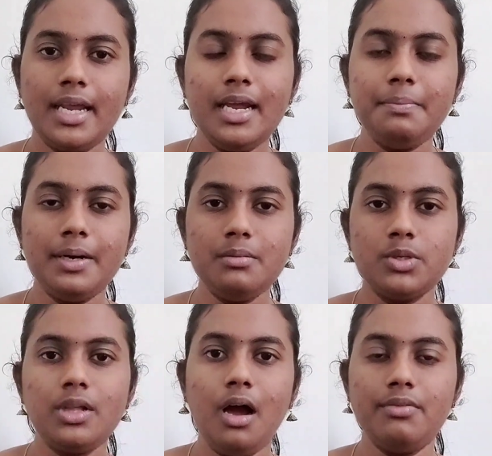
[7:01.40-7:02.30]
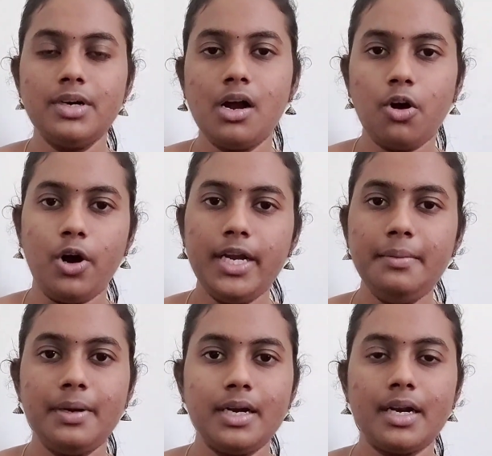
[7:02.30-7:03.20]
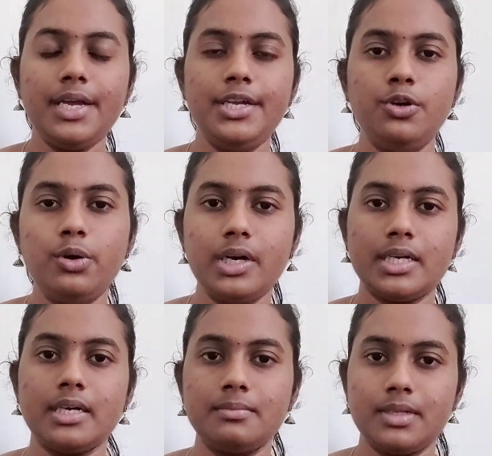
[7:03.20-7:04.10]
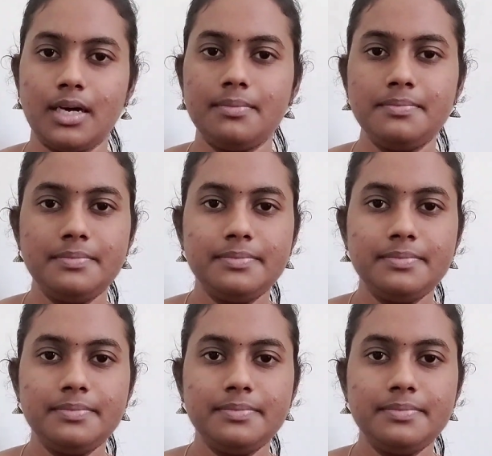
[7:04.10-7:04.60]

கிரியேட் பண்ணும்போது அவங்க காயின் பண்ற இன்னொரு டேர்ம் தான்